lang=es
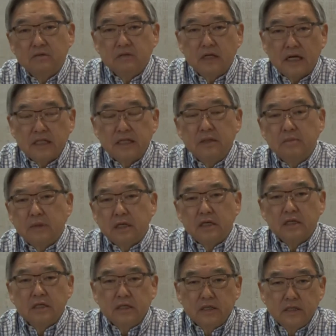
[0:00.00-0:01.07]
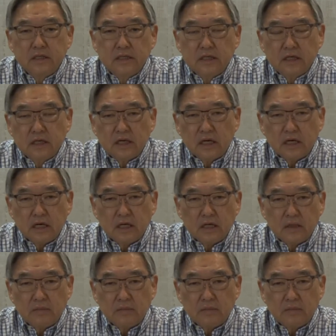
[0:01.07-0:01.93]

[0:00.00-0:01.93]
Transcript: vamos a entrar en detalles.